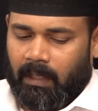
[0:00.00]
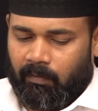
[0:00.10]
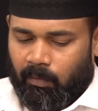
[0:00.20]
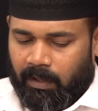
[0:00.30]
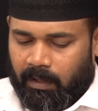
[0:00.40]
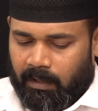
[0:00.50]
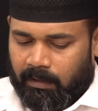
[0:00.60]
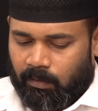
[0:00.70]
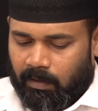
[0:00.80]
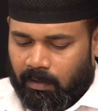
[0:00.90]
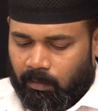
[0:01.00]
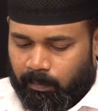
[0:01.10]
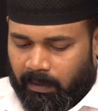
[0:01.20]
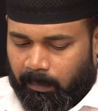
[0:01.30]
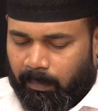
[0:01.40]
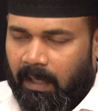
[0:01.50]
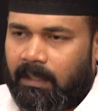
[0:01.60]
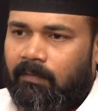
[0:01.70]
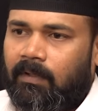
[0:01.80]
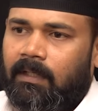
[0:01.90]
அவருடைய என்ன சொல்கிறது ப
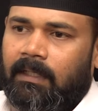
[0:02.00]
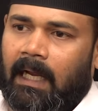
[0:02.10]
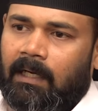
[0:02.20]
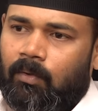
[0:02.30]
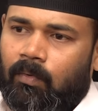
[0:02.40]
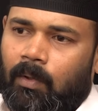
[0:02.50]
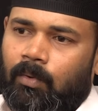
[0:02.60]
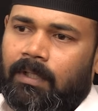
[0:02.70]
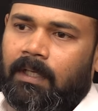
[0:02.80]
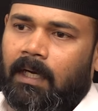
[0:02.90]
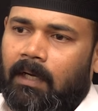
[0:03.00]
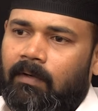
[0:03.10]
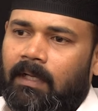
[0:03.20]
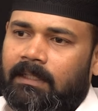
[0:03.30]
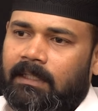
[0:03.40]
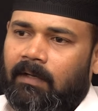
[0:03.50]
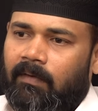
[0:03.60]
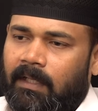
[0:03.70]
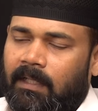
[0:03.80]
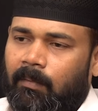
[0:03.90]
படத்தை வந்து டேட்டுவாக குத்திக்கிற அளவுக்கு ரசிகர்
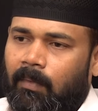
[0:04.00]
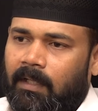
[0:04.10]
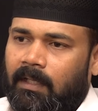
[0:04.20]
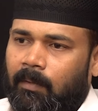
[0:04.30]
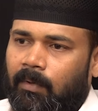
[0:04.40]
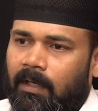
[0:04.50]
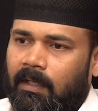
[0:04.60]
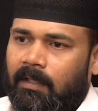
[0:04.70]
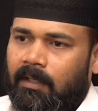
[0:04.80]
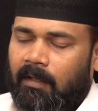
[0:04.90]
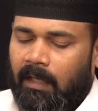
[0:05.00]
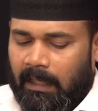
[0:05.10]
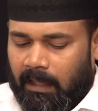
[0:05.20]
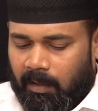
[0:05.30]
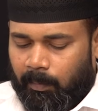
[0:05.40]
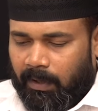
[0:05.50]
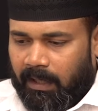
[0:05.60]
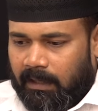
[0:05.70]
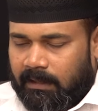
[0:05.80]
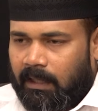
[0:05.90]
வெறித்தனமாக இருந்த நபர்களுக்கு இப்போ
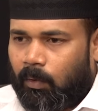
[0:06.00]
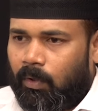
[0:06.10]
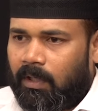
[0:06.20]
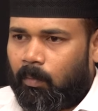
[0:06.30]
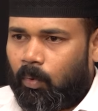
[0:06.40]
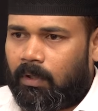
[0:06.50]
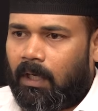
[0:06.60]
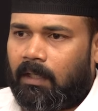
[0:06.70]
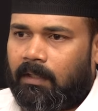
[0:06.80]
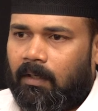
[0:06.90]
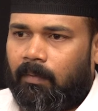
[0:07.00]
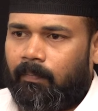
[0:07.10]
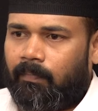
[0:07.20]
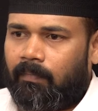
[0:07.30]
நீங்கள் செய்யக்கூடிய முட்டாள்தனம்